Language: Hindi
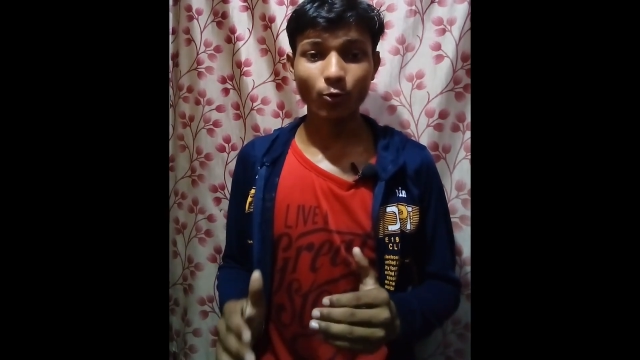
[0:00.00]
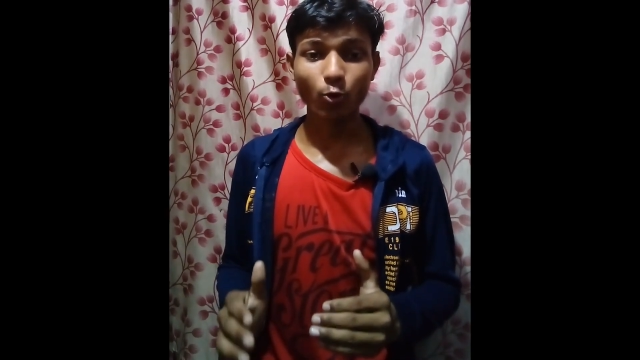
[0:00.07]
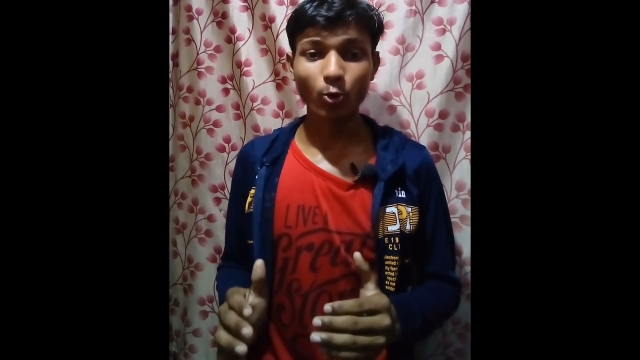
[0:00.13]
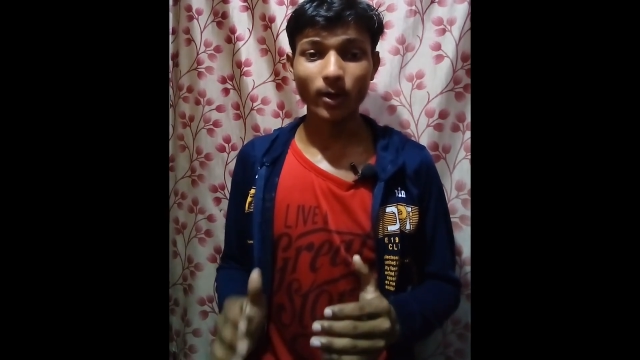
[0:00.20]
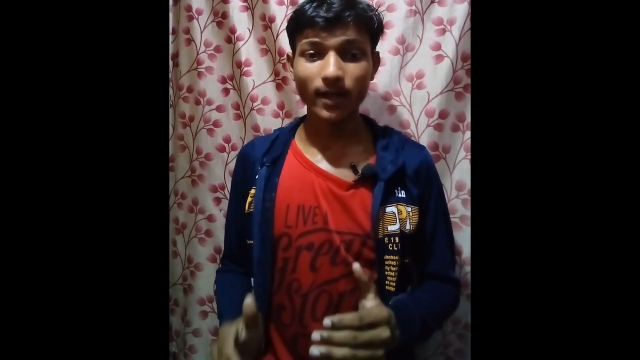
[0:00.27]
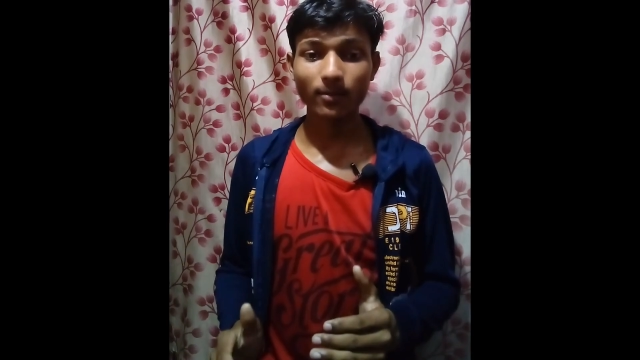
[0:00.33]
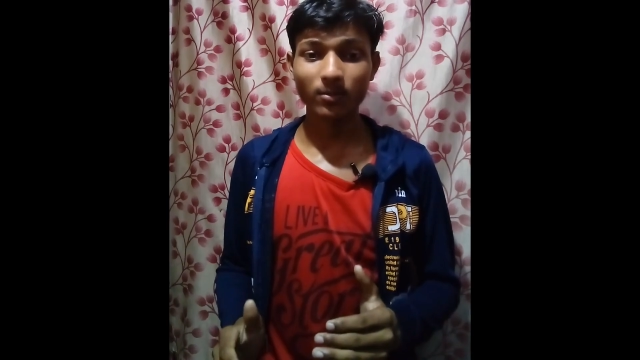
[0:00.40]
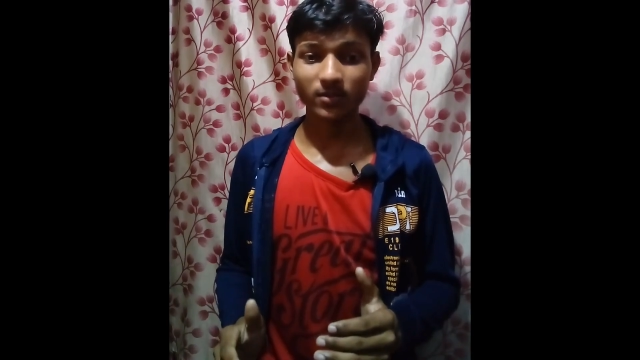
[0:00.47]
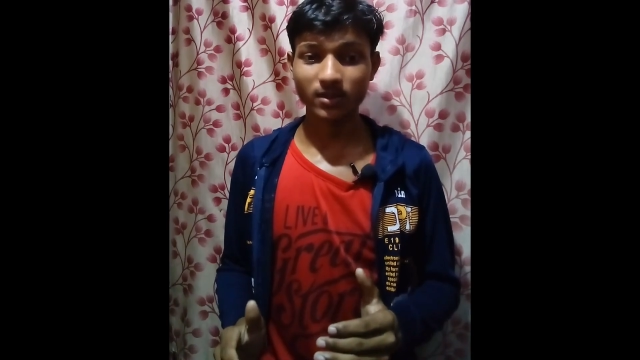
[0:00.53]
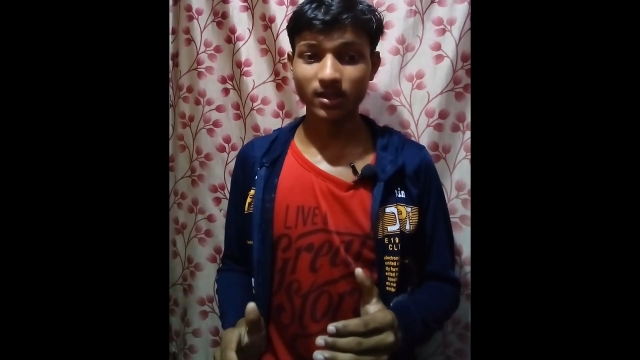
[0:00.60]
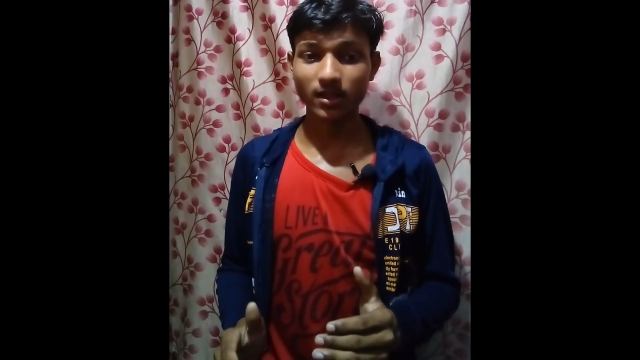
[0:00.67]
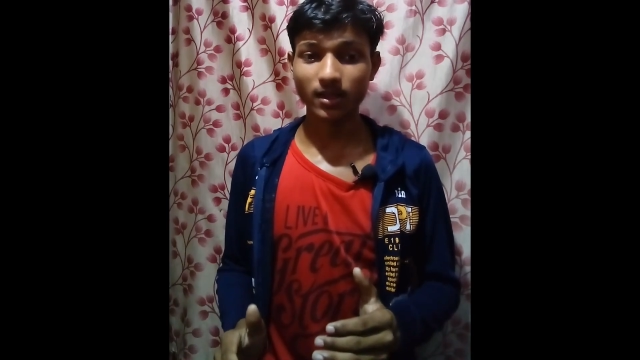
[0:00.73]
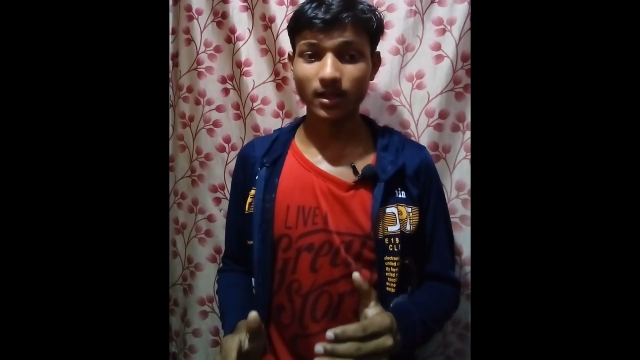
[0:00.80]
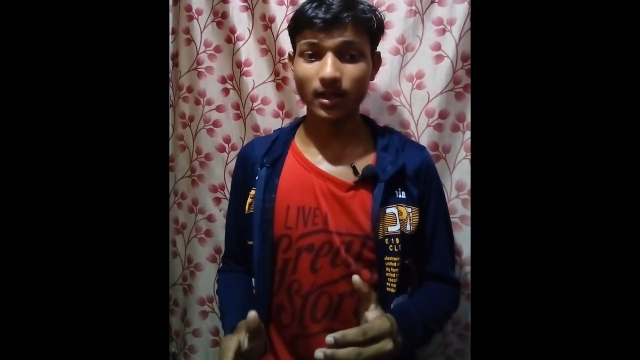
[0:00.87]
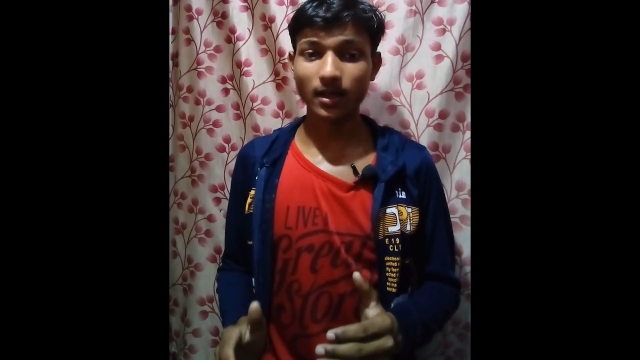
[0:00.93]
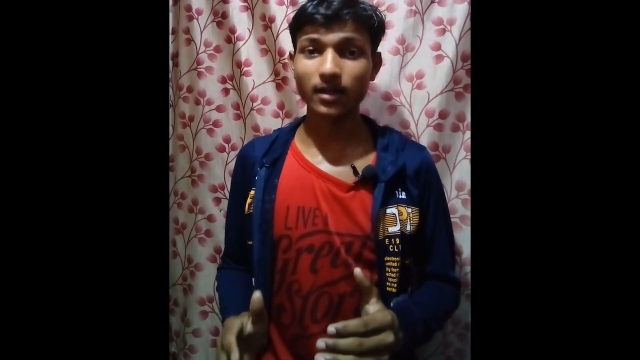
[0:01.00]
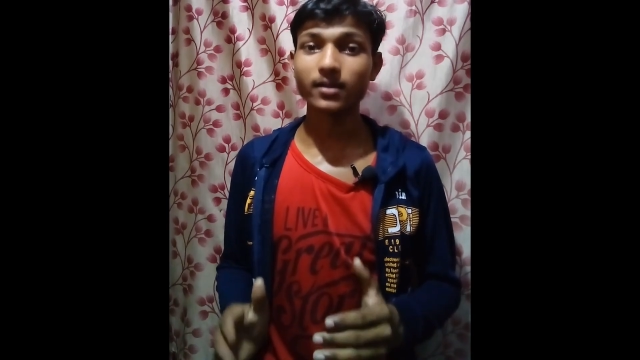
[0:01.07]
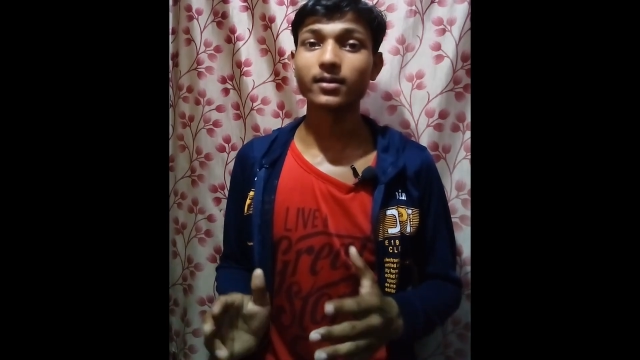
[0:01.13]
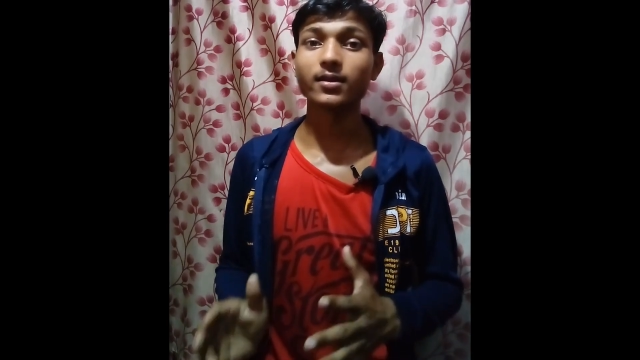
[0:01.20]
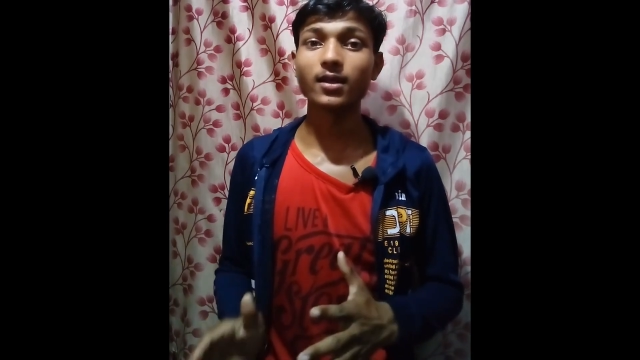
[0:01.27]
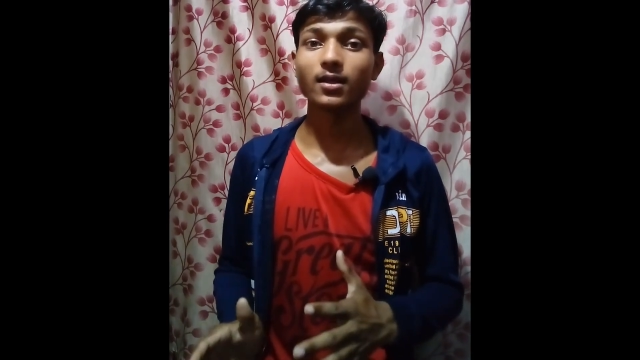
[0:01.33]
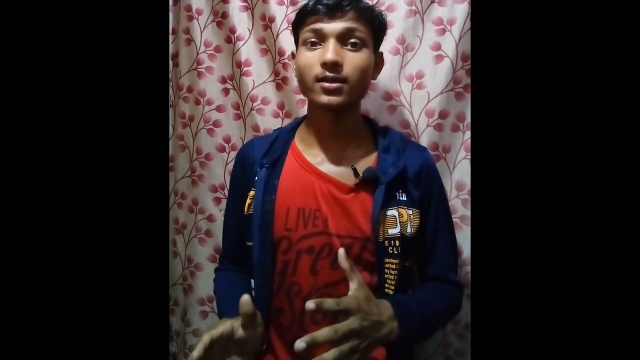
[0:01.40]
व्हेल मछली का
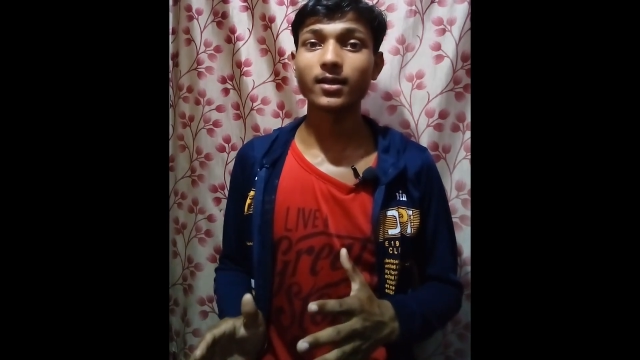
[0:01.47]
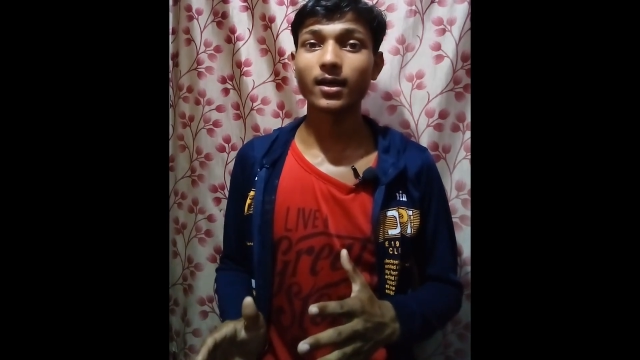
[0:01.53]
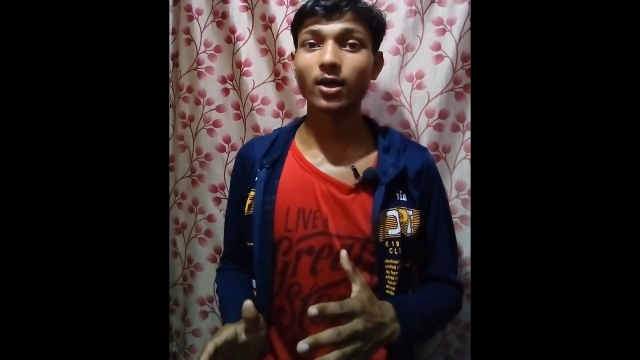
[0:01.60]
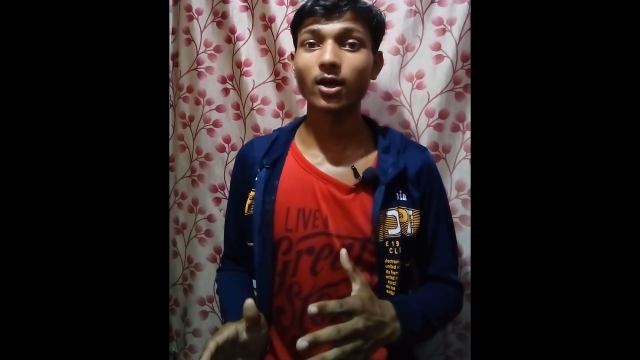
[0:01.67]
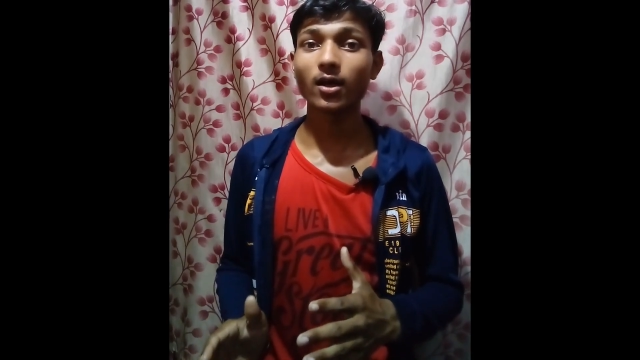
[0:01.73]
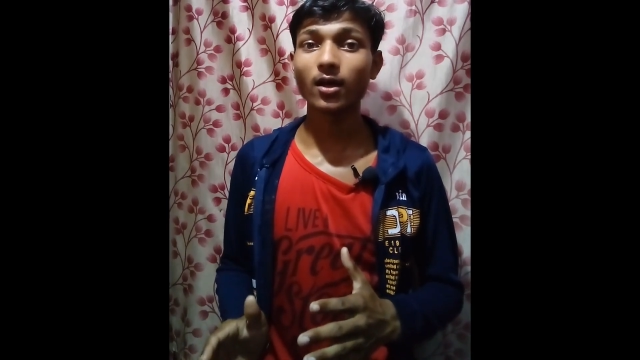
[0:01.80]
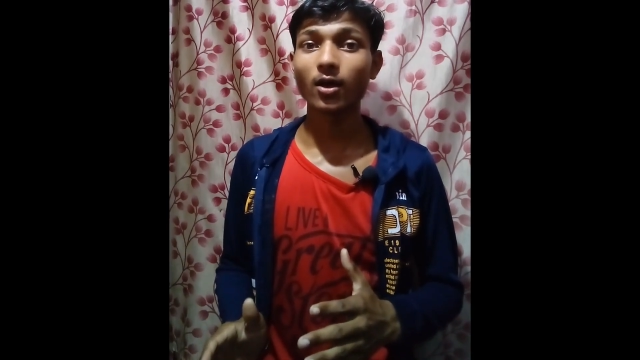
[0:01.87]
दिल जो है